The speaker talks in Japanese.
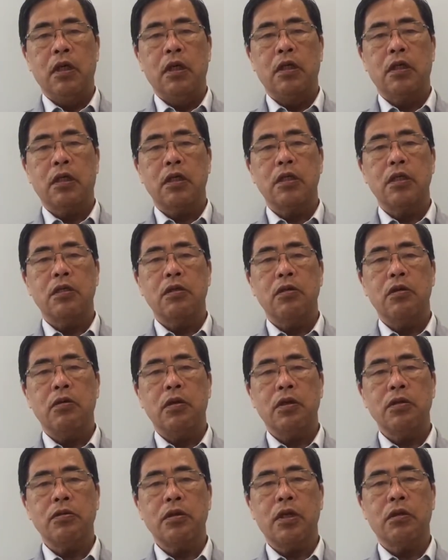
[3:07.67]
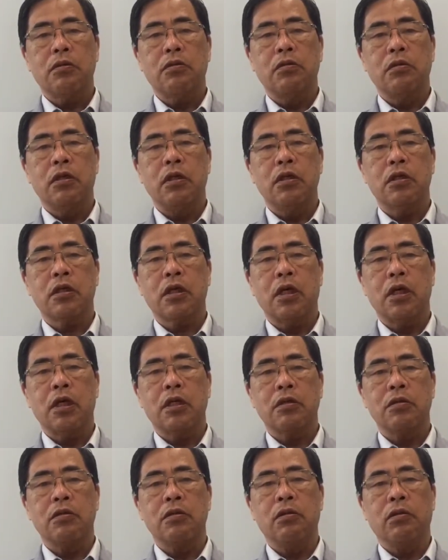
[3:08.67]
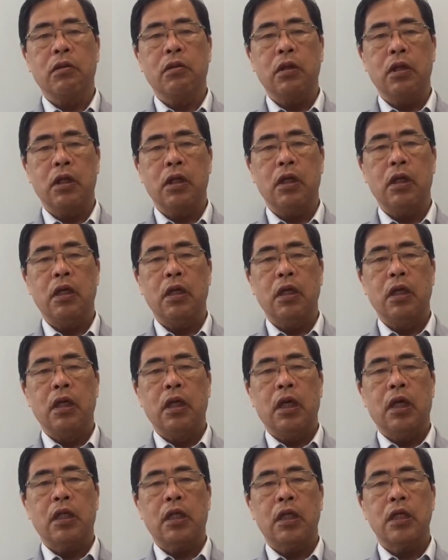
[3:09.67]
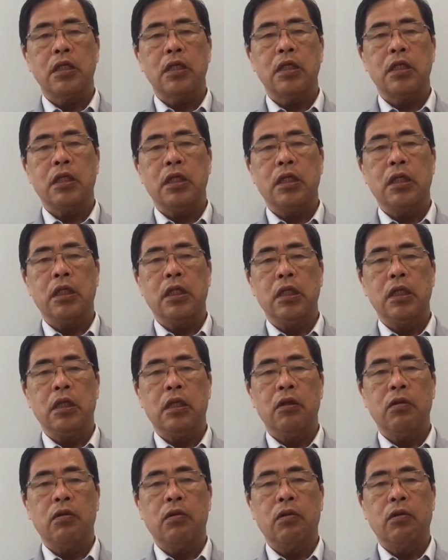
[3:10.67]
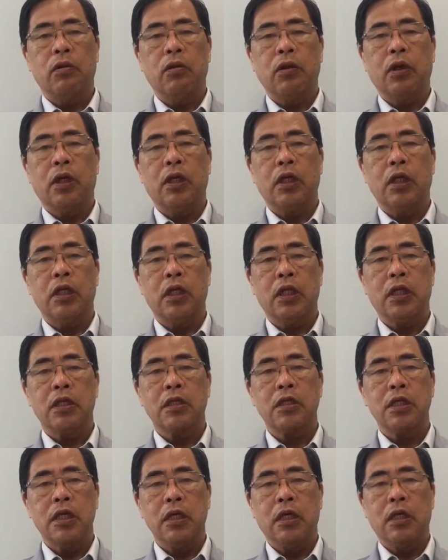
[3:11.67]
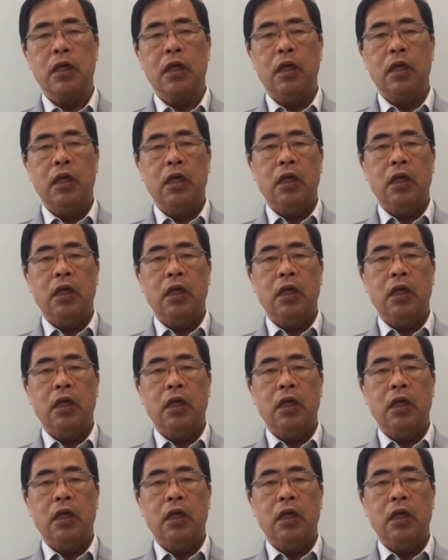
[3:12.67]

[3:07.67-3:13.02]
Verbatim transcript: しかし、それはおそらく技術開発によって、新しい利用法とかできてですね、